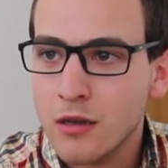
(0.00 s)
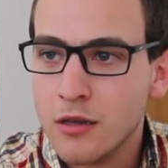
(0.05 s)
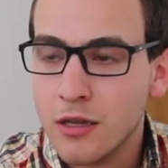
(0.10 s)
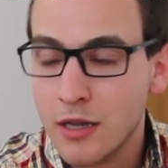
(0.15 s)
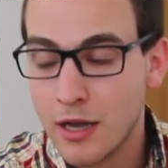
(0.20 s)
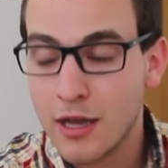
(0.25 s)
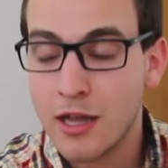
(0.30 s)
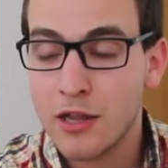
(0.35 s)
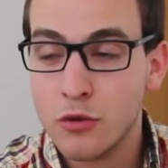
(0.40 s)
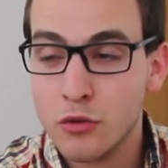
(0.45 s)

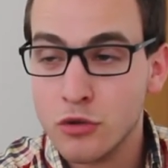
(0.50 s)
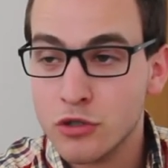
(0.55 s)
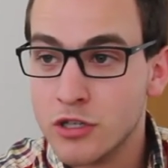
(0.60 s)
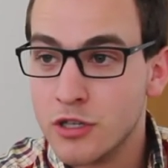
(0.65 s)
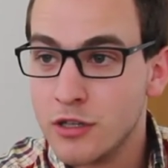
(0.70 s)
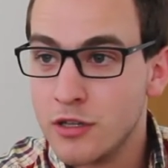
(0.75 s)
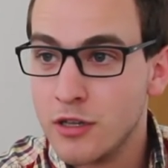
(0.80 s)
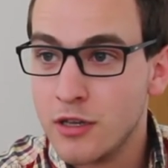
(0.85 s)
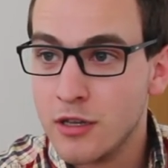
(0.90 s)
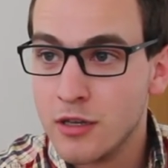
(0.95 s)
E a rádio
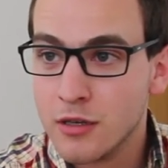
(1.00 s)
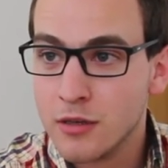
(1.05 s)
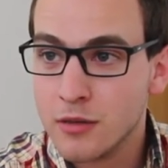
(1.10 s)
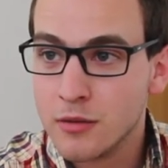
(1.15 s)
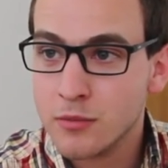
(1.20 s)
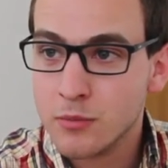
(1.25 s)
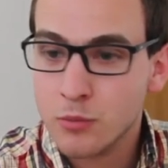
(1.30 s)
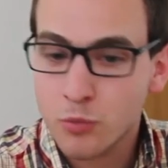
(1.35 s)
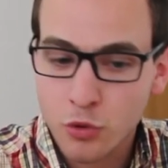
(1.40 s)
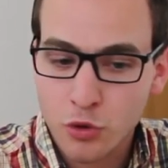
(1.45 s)
hoje em
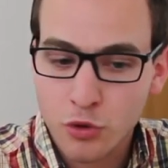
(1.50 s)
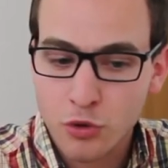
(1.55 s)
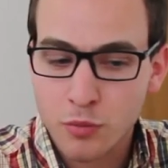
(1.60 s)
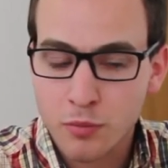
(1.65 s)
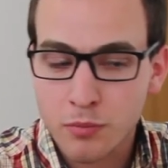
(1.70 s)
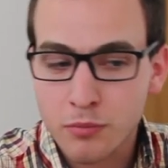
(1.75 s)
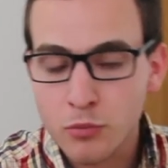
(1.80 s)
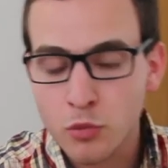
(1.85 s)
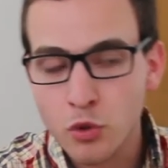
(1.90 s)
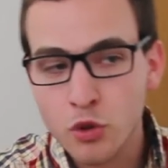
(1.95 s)
dia, por
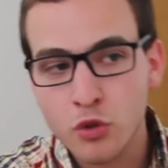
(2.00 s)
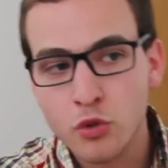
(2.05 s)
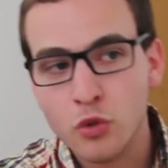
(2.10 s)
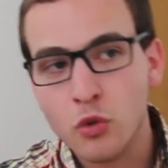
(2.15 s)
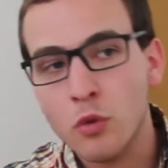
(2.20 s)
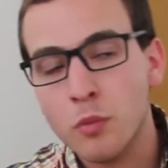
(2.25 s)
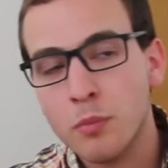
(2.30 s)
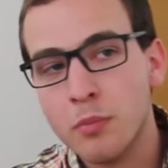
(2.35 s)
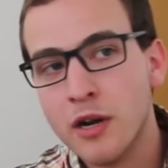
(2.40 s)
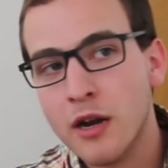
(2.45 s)

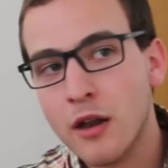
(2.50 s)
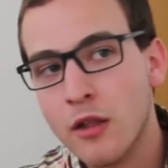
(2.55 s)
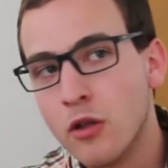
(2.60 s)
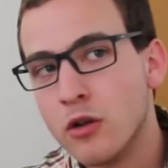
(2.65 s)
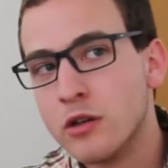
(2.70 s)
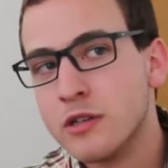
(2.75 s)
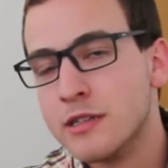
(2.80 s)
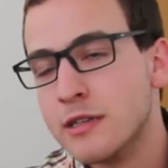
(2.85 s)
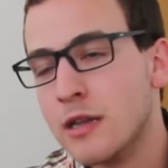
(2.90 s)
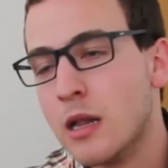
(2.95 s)
muito
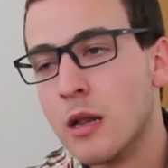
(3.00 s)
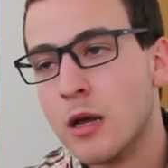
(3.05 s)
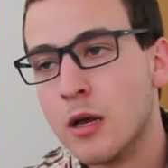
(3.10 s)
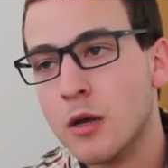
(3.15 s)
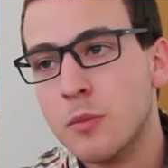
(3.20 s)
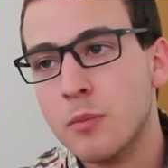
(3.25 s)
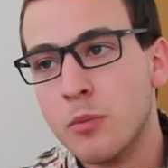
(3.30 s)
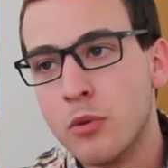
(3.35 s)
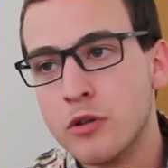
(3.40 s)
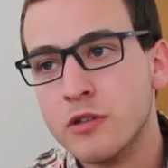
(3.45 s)
paradoxal
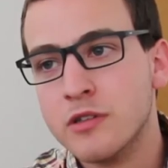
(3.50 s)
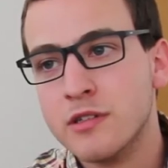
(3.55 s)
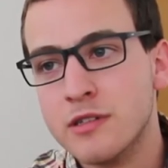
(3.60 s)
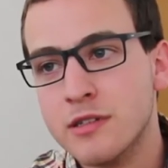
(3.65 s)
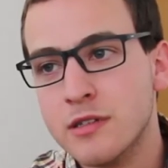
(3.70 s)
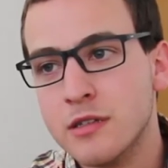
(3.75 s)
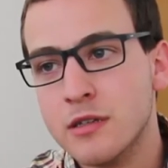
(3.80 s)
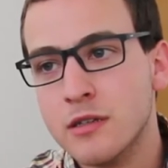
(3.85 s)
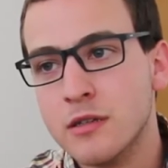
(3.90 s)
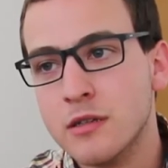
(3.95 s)
que
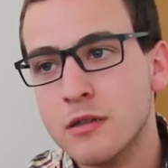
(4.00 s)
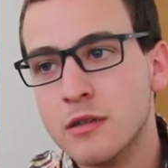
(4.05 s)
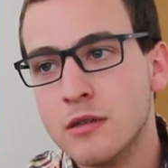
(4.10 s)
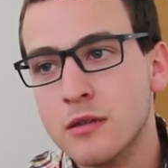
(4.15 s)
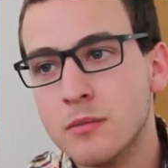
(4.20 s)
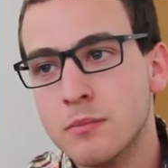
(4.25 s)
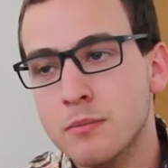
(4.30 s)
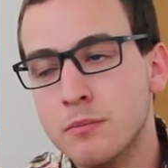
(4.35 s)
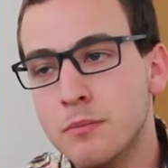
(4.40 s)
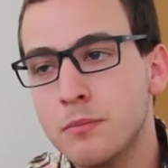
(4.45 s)

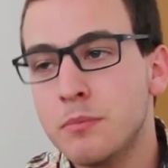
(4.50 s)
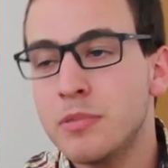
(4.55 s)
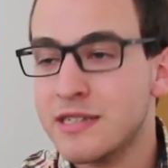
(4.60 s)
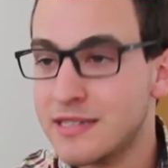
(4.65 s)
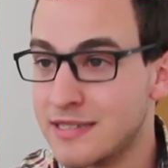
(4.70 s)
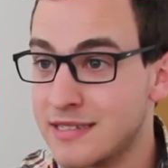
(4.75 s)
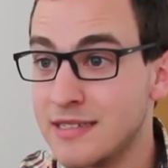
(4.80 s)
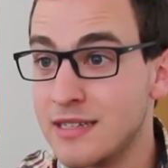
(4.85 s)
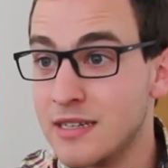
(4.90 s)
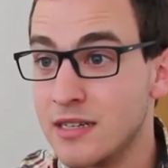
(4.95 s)
possa
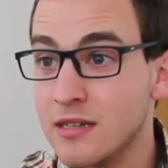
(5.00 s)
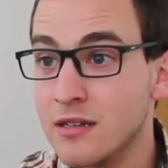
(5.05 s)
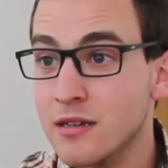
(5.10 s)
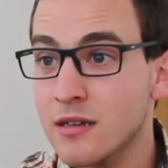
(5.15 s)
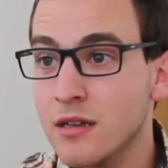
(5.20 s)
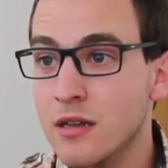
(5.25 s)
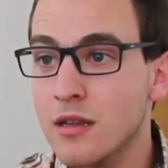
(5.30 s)
parecer,